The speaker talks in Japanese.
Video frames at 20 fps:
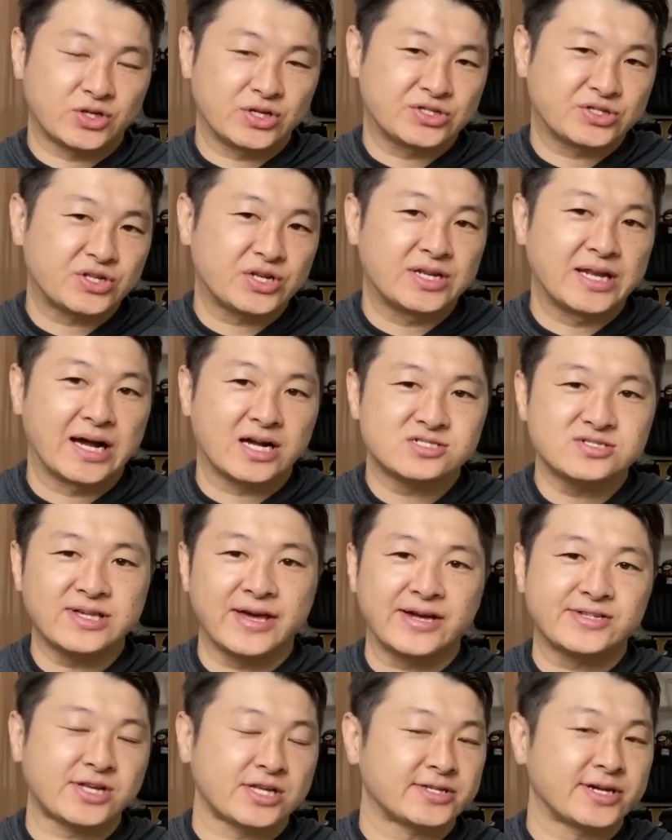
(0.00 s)
いつい楽な
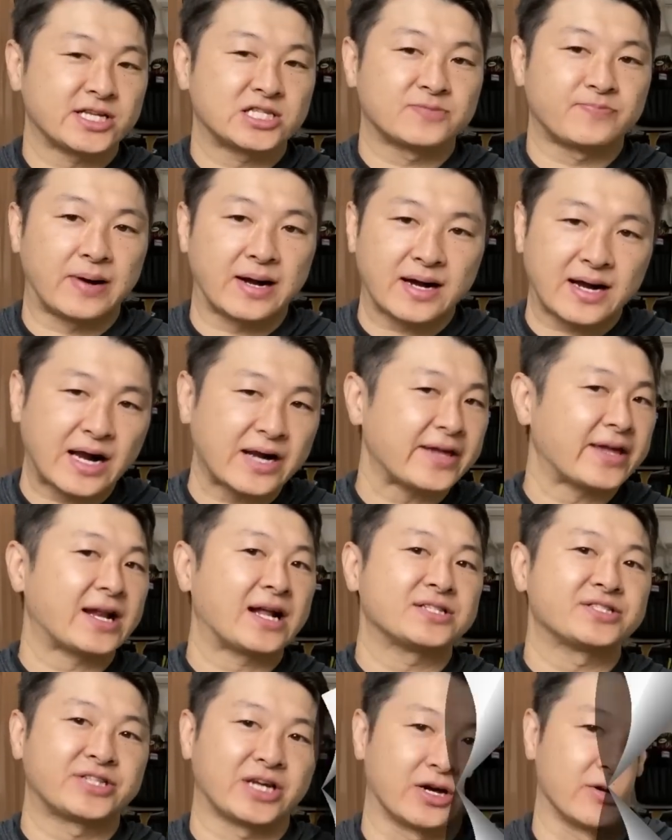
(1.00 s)
エクササイズばっかり
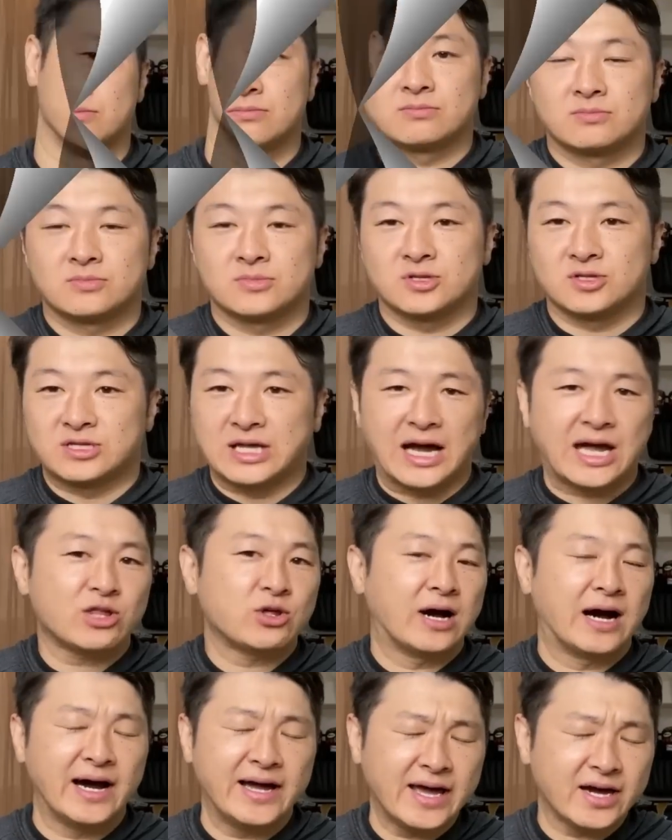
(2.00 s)
選んじゃう。だけ
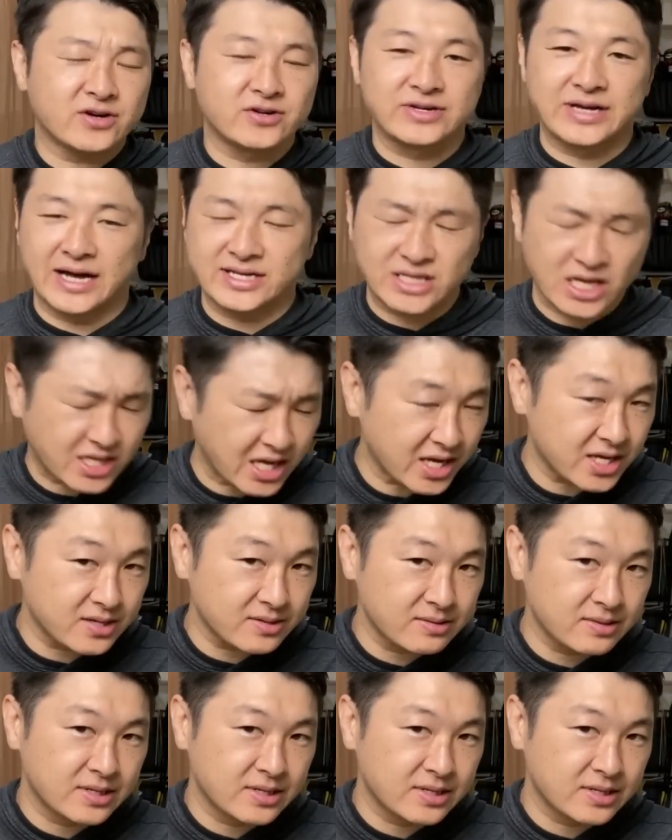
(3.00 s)
ど早く痩せたい。